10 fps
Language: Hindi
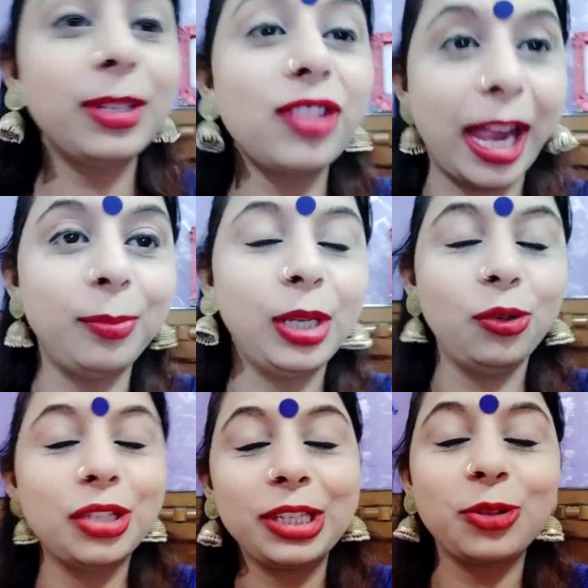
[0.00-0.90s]
मैं चाय पी रही
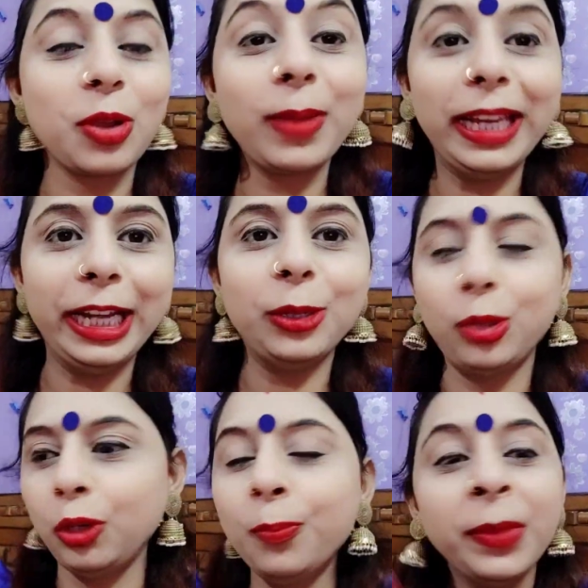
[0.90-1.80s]
हूँ जस्ट क्योंकि मैं लेट हो
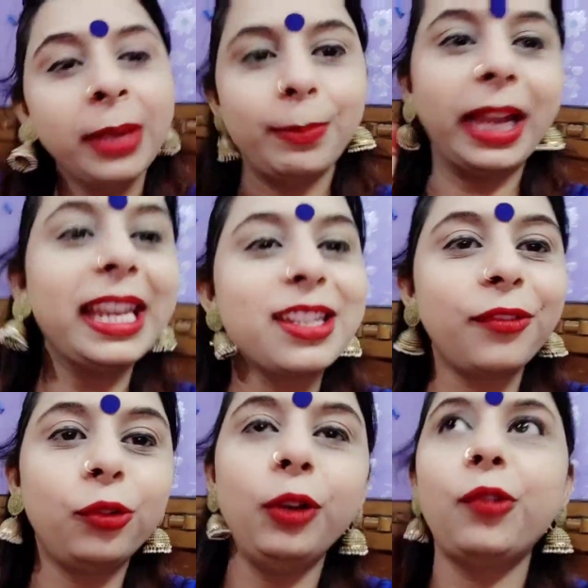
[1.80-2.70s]
रही हूँ बाकी इसकी
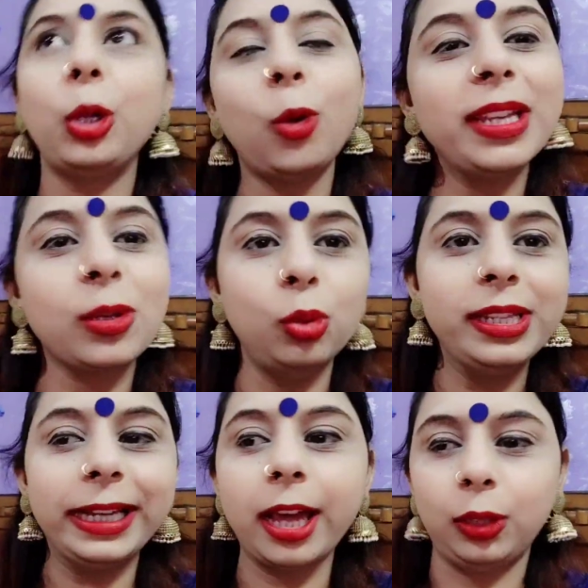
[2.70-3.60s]
फुल फोटो मैं स्कूल
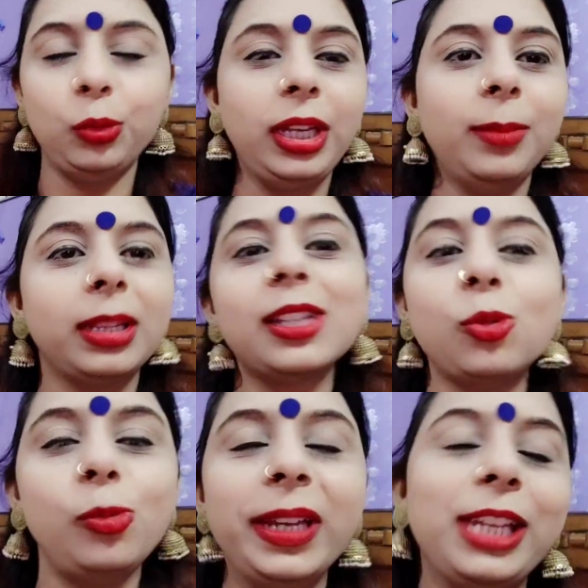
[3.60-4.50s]
से डालूंगी मतलब
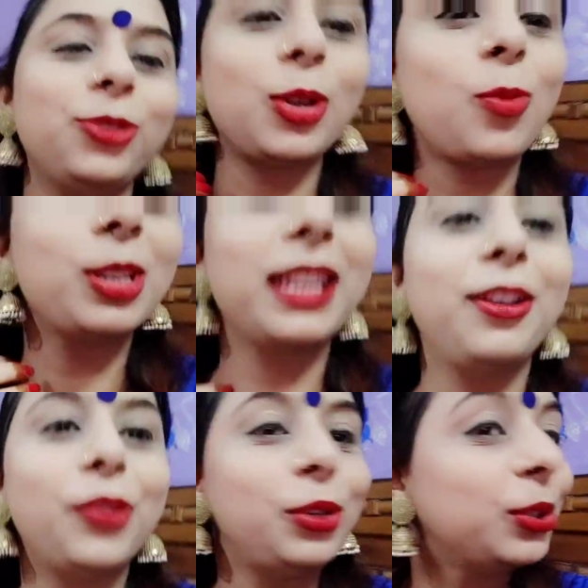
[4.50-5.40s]
स्कूल में खींचूंगी बहुत
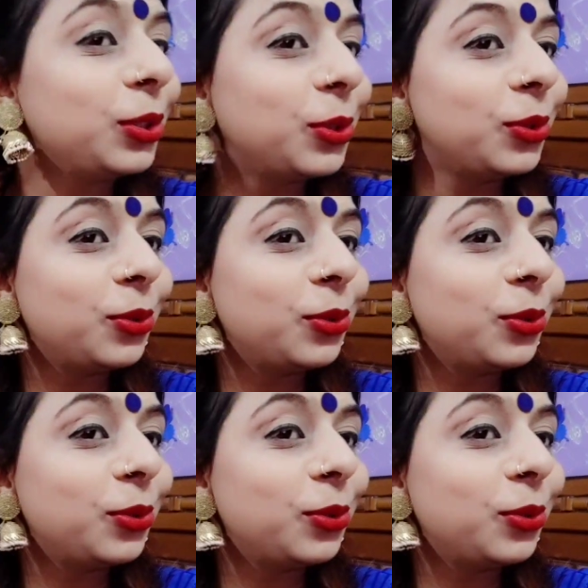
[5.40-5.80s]
सारी फोटो तो